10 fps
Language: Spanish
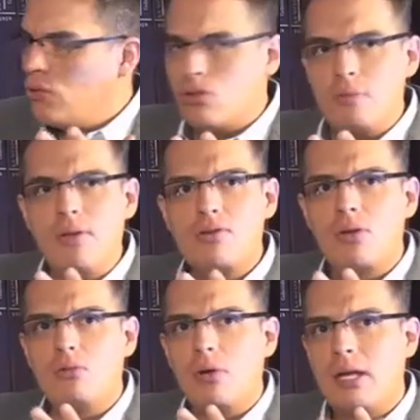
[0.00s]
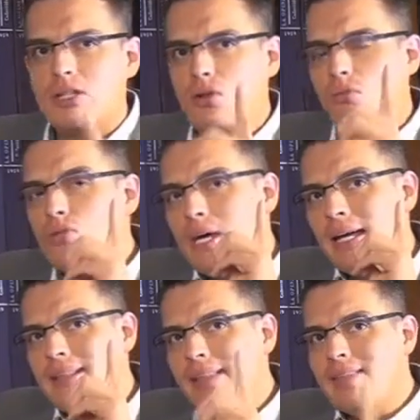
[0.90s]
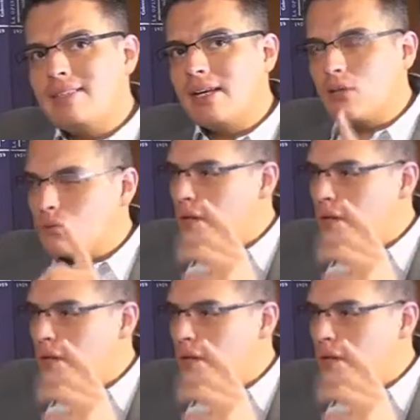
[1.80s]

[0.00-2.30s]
los medios de comunicación? Mucha gente dice que usted